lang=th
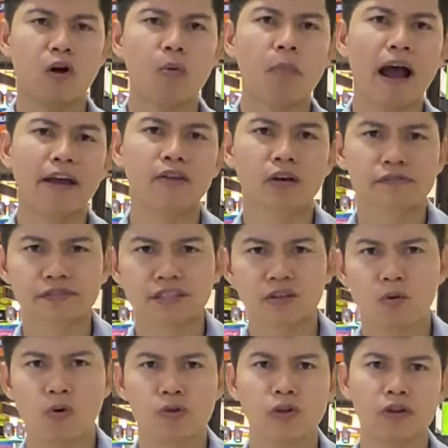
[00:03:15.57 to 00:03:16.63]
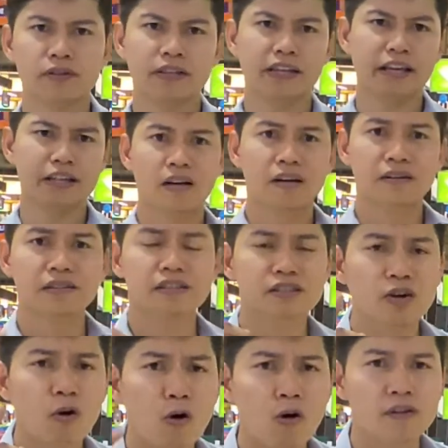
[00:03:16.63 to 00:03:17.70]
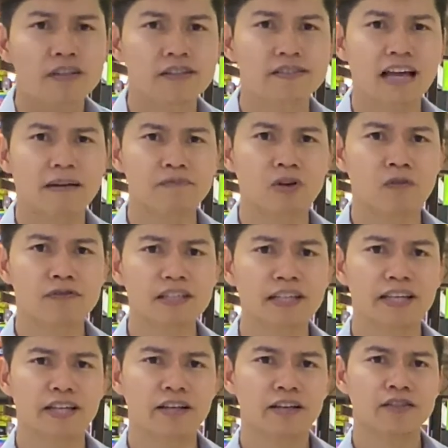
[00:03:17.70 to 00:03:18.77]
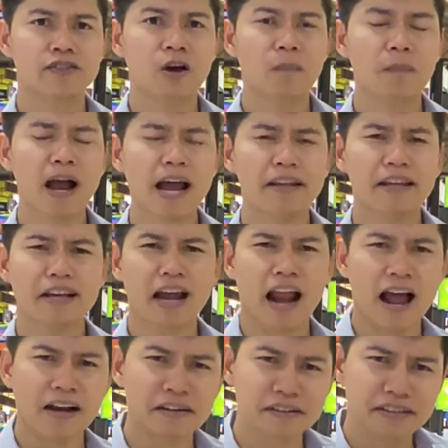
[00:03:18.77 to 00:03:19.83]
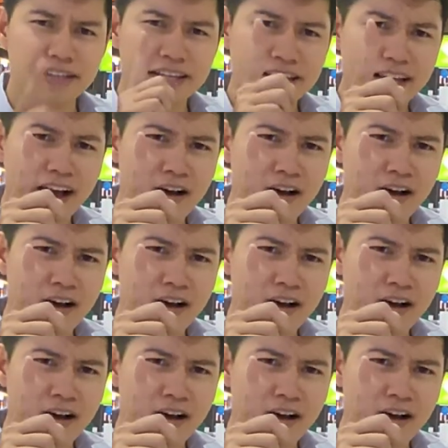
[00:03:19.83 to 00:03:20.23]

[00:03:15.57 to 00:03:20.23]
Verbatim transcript: p o w b y c o t h หรือโทร 1324 ช็อปง่ายในครั้งเดี